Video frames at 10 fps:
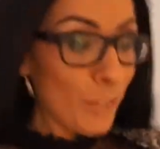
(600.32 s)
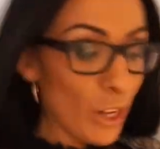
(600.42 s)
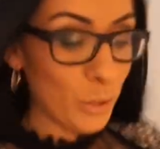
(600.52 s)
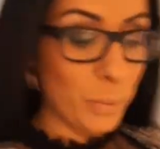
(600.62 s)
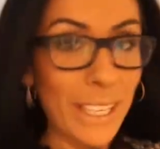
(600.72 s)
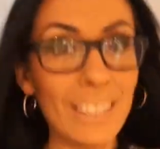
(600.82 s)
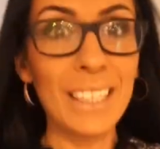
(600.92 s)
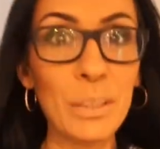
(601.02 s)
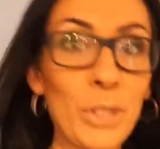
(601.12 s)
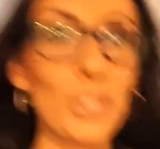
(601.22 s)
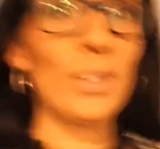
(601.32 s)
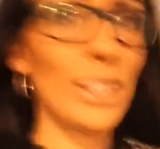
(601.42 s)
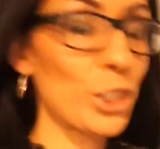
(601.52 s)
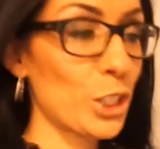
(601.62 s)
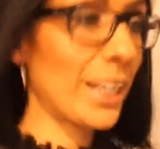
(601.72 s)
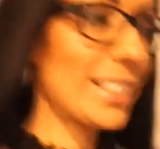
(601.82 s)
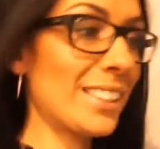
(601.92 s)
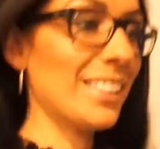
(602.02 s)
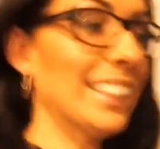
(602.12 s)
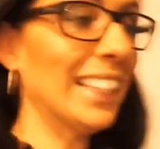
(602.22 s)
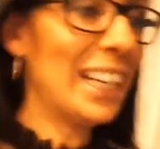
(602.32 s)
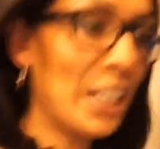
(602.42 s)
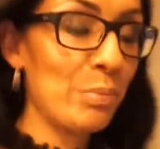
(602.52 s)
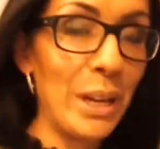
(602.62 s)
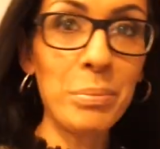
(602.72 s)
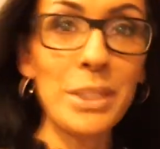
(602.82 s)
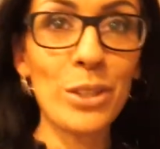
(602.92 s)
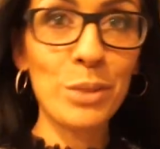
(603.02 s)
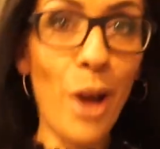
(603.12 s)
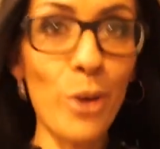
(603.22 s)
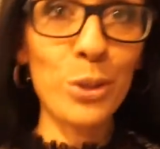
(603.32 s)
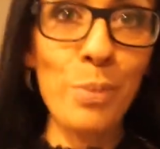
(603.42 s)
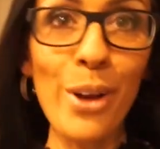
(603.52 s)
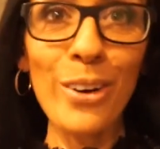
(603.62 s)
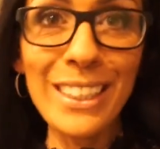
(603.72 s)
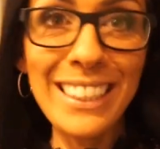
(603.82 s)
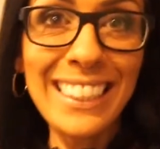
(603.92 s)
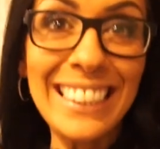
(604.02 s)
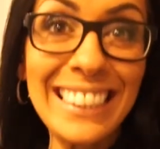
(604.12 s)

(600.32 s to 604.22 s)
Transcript: Leute, Orthopäden. Ich bin schon wieder gestresst. Meld mich aus dem Auto bei euch.